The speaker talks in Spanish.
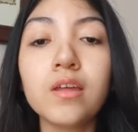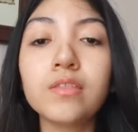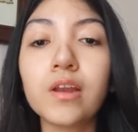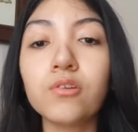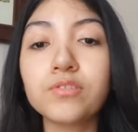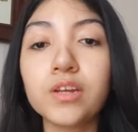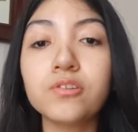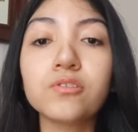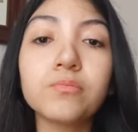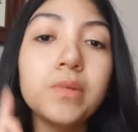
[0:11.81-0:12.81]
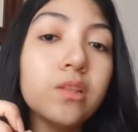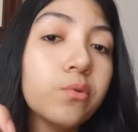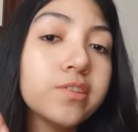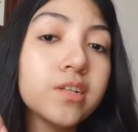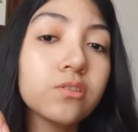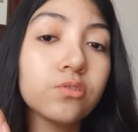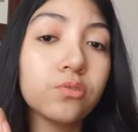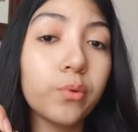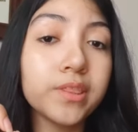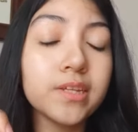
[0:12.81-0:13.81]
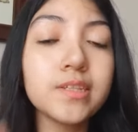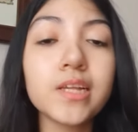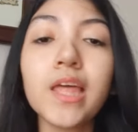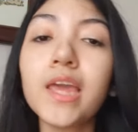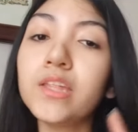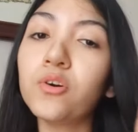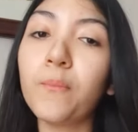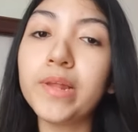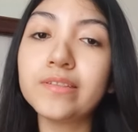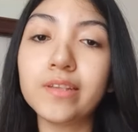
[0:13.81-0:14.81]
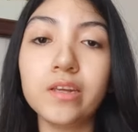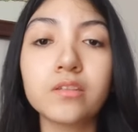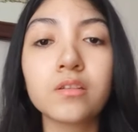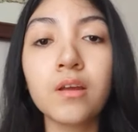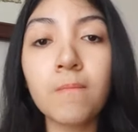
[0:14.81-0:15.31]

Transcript: entre los años 1997 y 2006.